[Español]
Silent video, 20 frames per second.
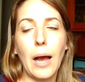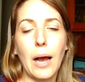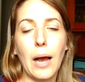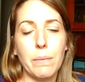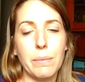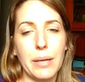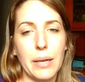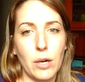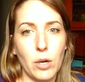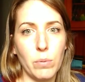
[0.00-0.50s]

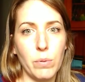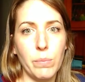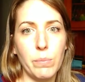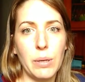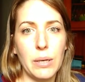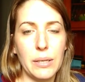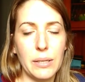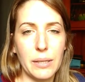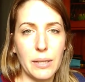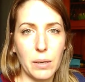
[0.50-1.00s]
a ver, no me
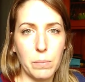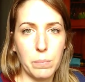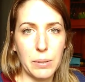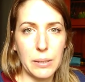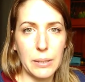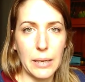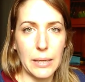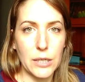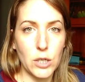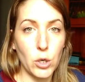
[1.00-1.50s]

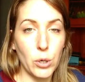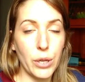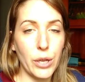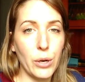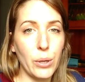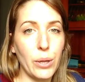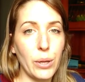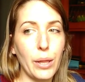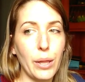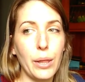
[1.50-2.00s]
malinterpretéis, no
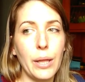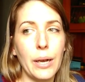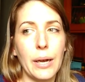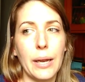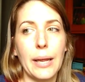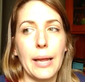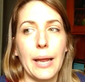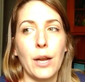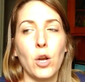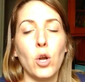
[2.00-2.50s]
quiero
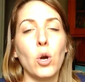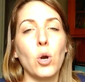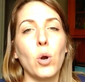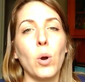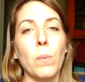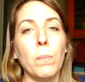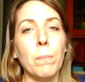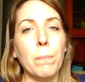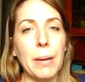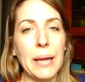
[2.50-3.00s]
decir que no
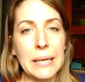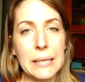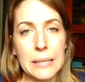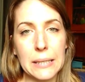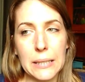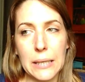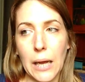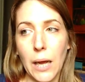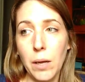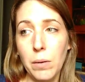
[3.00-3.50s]

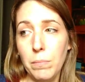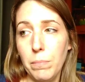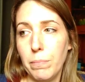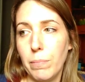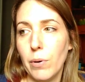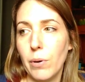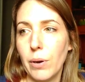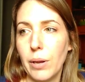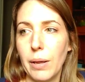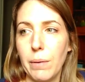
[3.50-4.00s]
compensa,
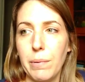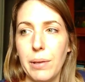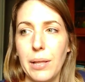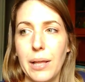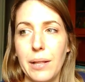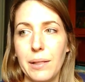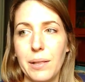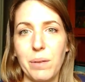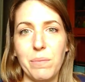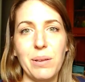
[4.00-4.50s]
porque
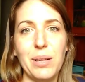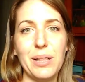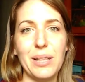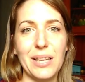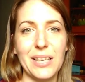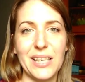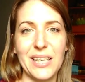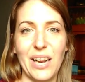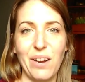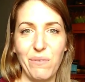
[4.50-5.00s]

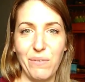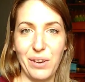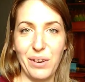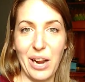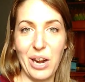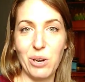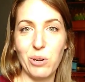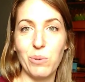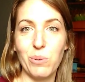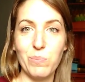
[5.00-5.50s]
evidentemente si al
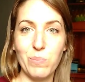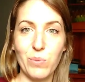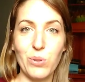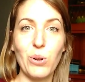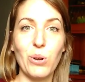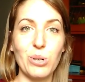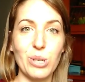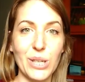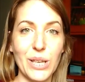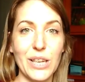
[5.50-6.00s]
final
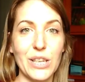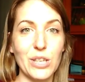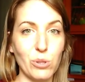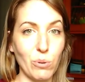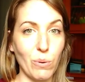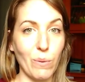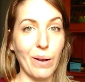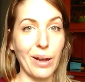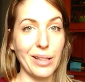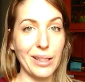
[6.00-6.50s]
consigues
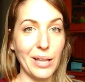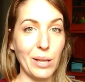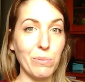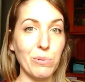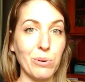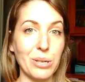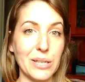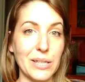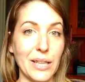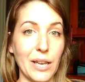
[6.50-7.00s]
tu
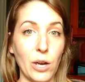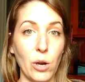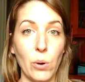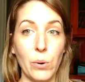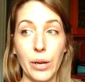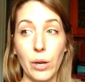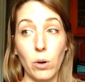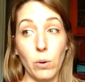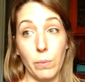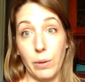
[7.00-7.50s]
objetivo, que es tener
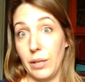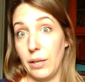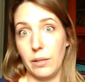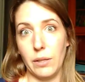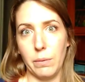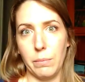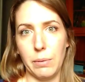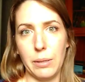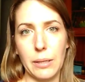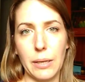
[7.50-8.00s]
un hijo,
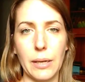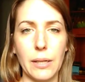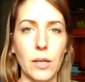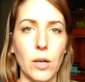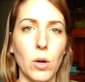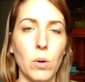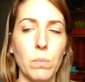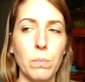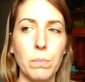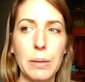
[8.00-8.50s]
evidentemente que te
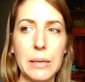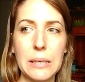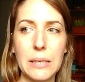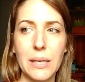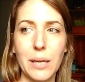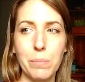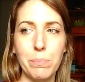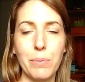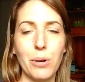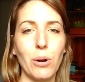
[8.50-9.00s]

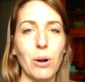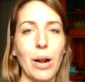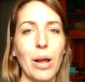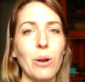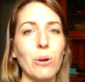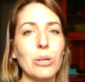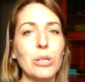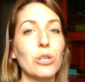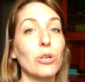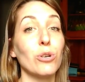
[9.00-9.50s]
compensa, pero
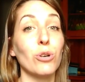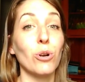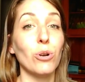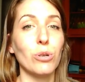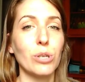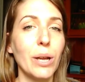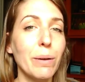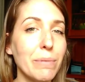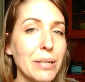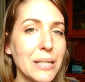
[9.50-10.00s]
claro, eso no
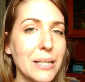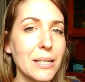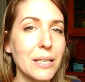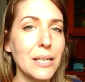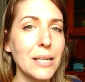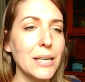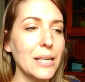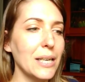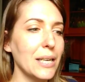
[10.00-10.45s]
lo sabes.